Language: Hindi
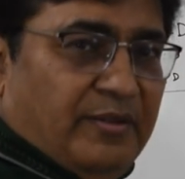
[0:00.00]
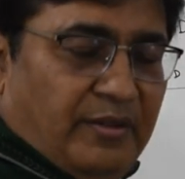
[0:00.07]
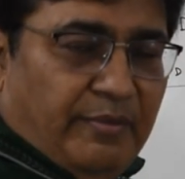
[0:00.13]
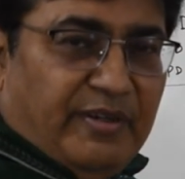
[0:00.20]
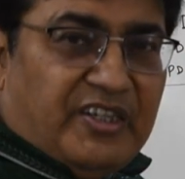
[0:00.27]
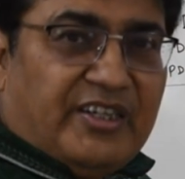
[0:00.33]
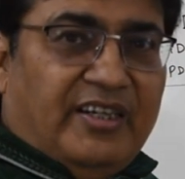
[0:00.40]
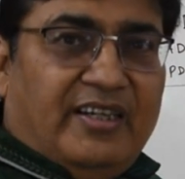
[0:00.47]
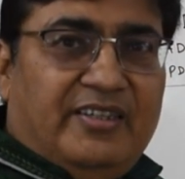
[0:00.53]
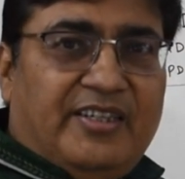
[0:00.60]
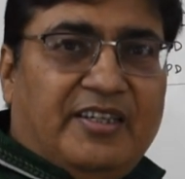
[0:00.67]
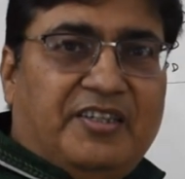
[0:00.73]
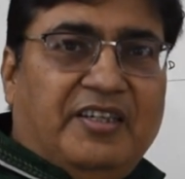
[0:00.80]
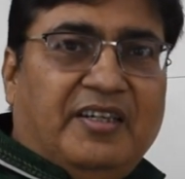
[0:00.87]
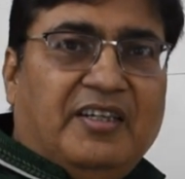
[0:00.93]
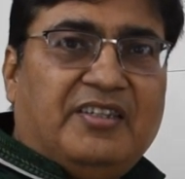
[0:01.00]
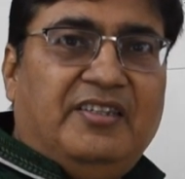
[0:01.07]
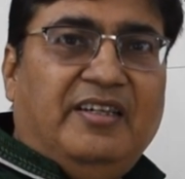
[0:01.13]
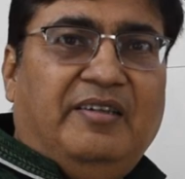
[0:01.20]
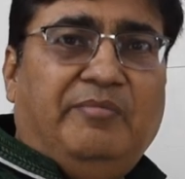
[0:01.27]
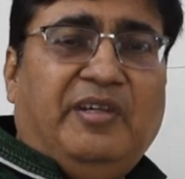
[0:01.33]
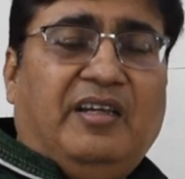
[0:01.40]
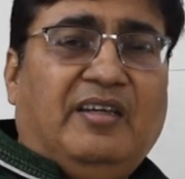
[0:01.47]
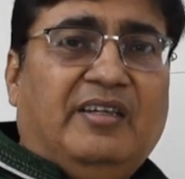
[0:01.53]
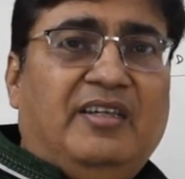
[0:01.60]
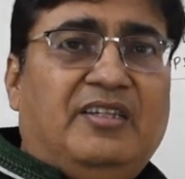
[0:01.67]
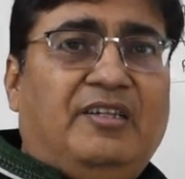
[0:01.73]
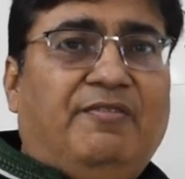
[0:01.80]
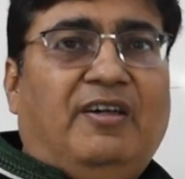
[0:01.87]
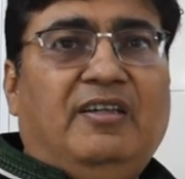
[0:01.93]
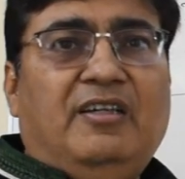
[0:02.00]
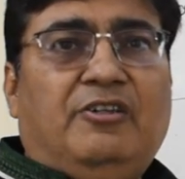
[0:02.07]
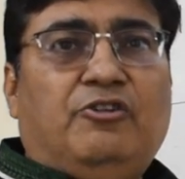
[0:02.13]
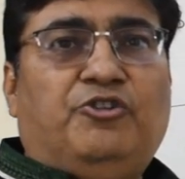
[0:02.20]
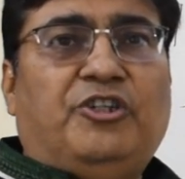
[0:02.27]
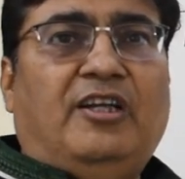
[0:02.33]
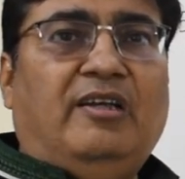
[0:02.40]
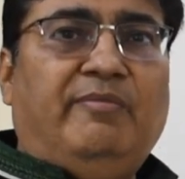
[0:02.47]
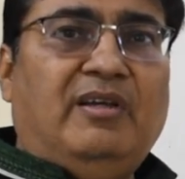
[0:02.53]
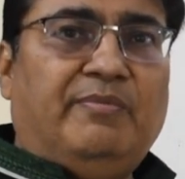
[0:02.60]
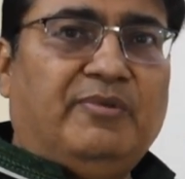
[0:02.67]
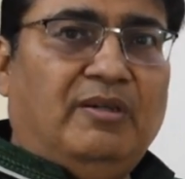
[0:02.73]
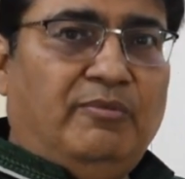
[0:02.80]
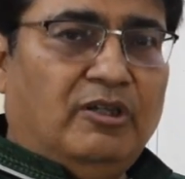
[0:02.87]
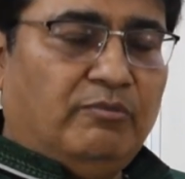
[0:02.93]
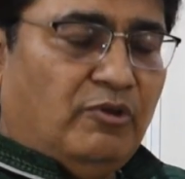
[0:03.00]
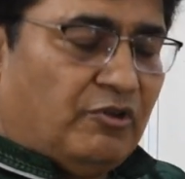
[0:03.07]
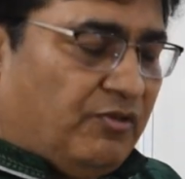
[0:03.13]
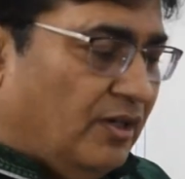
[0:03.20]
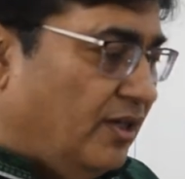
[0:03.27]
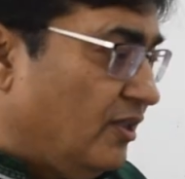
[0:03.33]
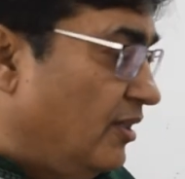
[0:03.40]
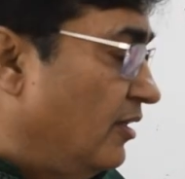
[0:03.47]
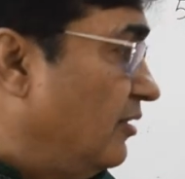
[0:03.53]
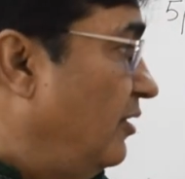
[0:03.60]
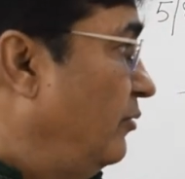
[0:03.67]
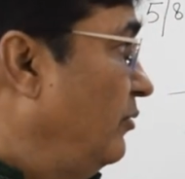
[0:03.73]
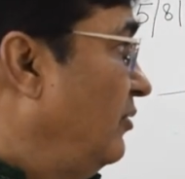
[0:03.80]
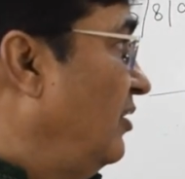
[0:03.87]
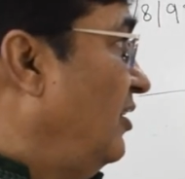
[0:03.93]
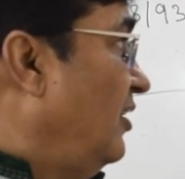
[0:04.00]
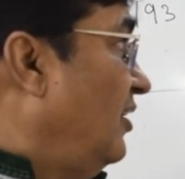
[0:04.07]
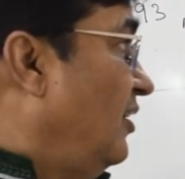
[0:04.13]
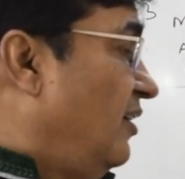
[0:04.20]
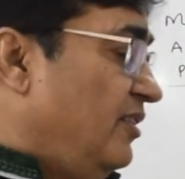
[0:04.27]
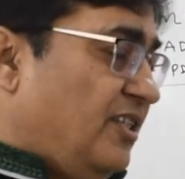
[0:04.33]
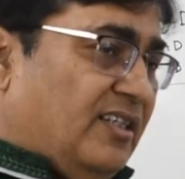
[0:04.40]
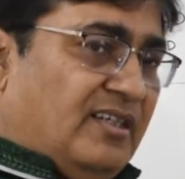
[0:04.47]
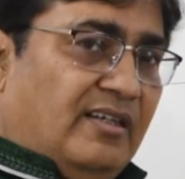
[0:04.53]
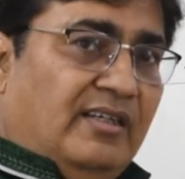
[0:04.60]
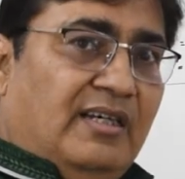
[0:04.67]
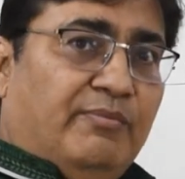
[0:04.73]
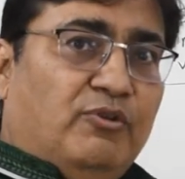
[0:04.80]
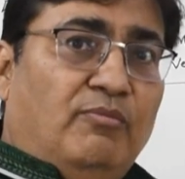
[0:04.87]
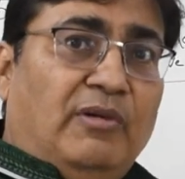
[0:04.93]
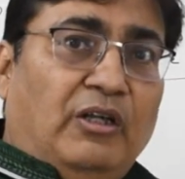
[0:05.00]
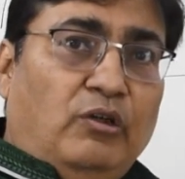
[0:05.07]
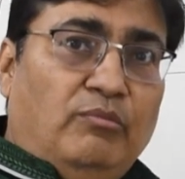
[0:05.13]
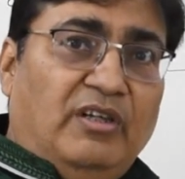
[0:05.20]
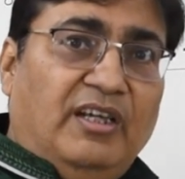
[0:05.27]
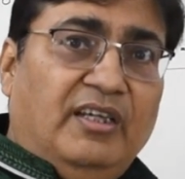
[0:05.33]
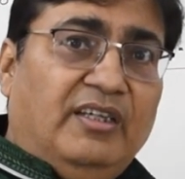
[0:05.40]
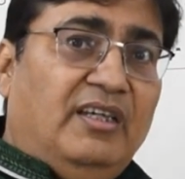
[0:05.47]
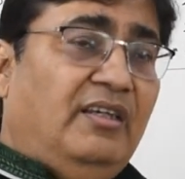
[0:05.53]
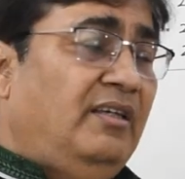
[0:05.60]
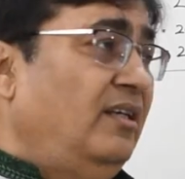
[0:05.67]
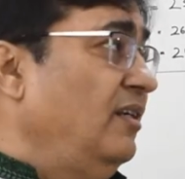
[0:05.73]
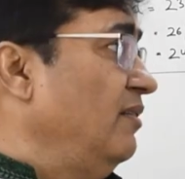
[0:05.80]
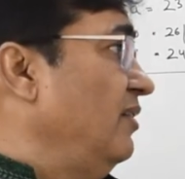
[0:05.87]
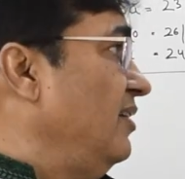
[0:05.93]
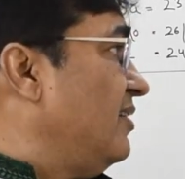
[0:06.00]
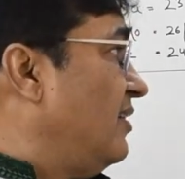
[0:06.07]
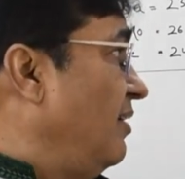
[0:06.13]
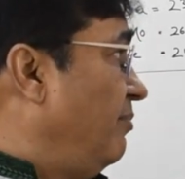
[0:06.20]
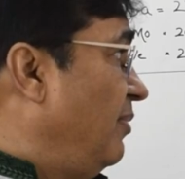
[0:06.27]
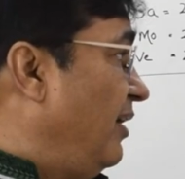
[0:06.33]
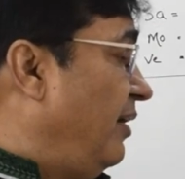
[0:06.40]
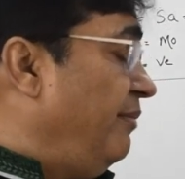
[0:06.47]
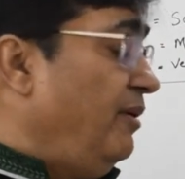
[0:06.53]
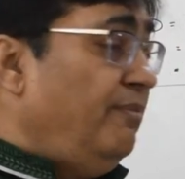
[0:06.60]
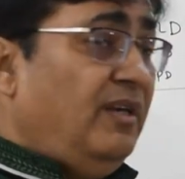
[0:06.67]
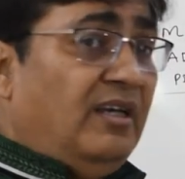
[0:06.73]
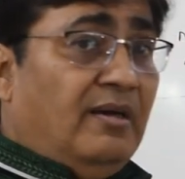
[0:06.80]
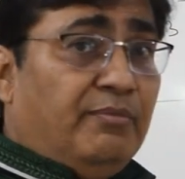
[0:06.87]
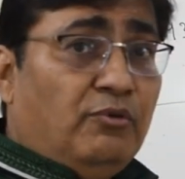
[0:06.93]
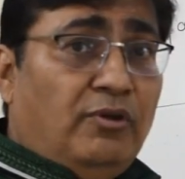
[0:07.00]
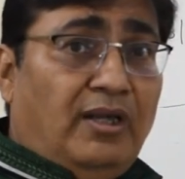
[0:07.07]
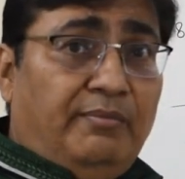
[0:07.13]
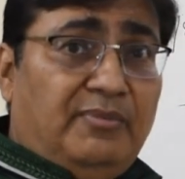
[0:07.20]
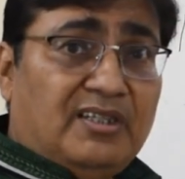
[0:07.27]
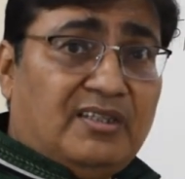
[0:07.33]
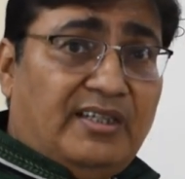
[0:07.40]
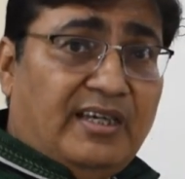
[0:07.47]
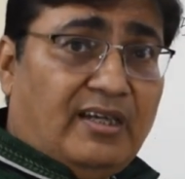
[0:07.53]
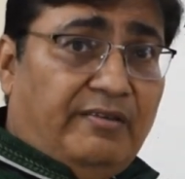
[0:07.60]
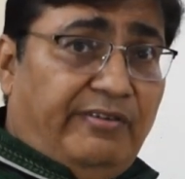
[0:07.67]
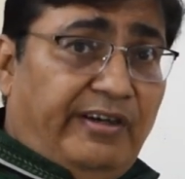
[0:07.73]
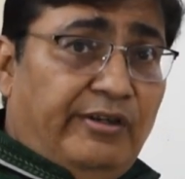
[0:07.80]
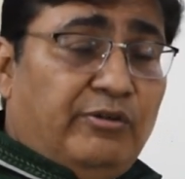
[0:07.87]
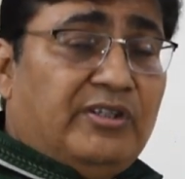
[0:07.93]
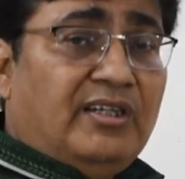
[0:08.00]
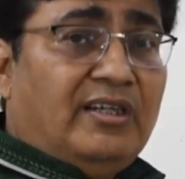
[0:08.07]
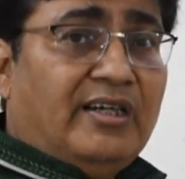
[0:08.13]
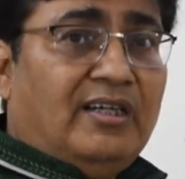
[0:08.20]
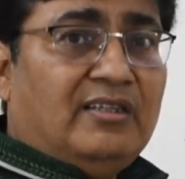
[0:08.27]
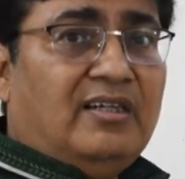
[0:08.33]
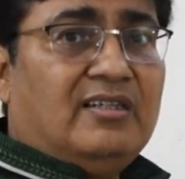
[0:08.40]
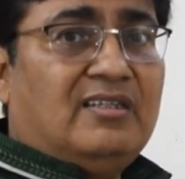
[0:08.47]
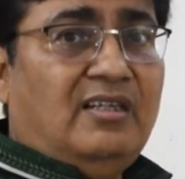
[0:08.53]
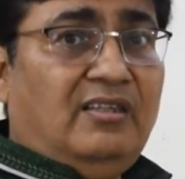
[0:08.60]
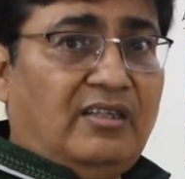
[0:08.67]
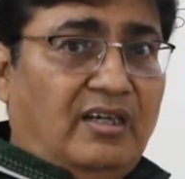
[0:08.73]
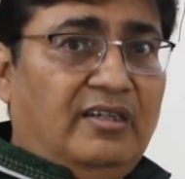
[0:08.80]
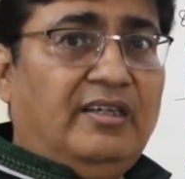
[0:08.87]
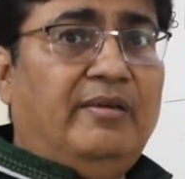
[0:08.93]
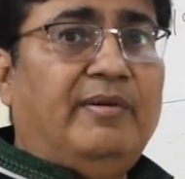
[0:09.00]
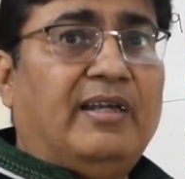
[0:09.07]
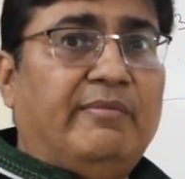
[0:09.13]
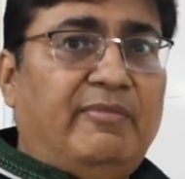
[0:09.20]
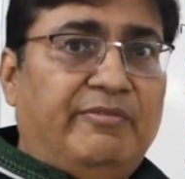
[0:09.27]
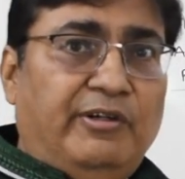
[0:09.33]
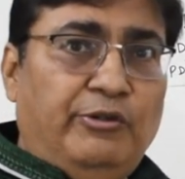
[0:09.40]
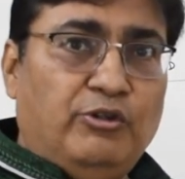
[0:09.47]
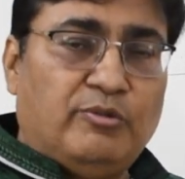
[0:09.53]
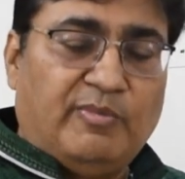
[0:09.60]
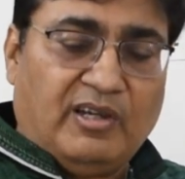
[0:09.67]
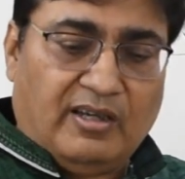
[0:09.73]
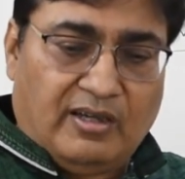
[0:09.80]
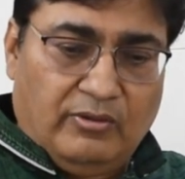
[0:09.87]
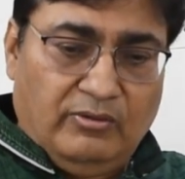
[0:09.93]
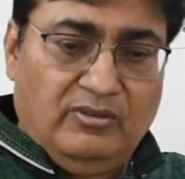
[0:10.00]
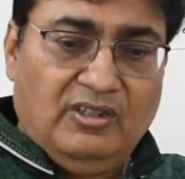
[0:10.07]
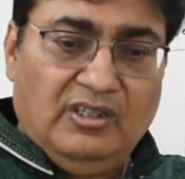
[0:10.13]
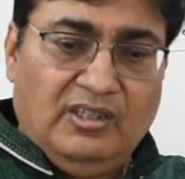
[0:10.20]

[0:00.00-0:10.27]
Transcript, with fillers: नमस्कार जय श्री कृष्णा मैं राकेश शिवानी स्टोर चैनल में आपका बहुत बहुत स्वागत करता हूं जैसा कि आपको मालूम है कि इससे पहले भी मैं आपको करीब 10-11 वीडियो से लगातार संतान के बारे में वीडियोस बना रहा हूं